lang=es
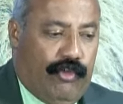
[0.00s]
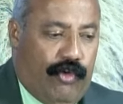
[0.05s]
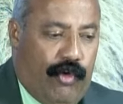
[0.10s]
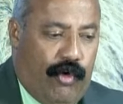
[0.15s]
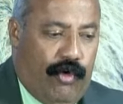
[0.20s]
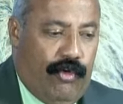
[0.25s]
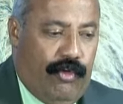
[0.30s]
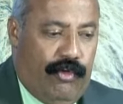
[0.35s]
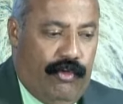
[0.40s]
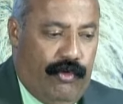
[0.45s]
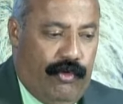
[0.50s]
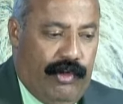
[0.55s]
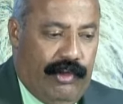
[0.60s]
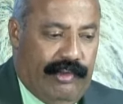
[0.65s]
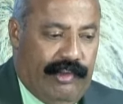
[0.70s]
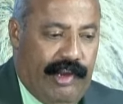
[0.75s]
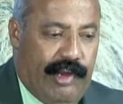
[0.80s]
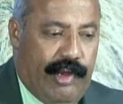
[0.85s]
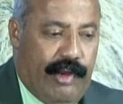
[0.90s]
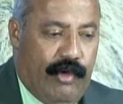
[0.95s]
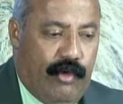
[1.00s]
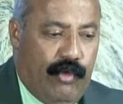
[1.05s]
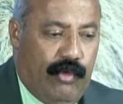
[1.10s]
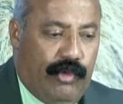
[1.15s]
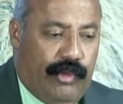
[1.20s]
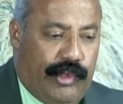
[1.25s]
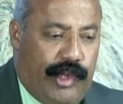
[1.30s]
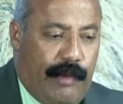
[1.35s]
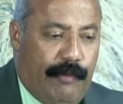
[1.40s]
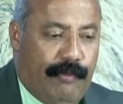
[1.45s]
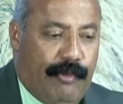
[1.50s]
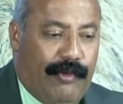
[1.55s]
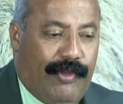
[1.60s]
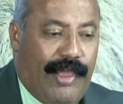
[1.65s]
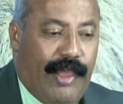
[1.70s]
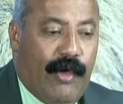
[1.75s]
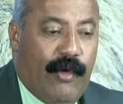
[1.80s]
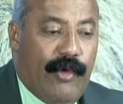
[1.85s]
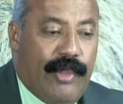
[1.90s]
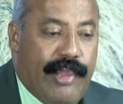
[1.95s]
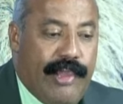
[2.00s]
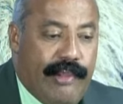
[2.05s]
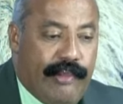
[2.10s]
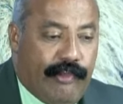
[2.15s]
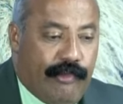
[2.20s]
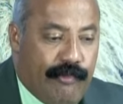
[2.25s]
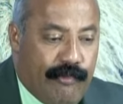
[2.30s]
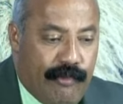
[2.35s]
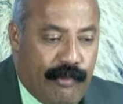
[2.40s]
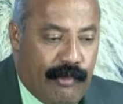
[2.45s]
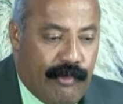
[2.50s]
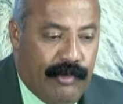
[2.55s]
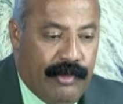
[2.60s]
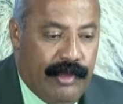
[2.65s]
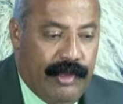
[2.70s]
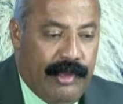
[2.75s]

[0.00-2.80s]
cónyuges sin ningún tipo de egoísmo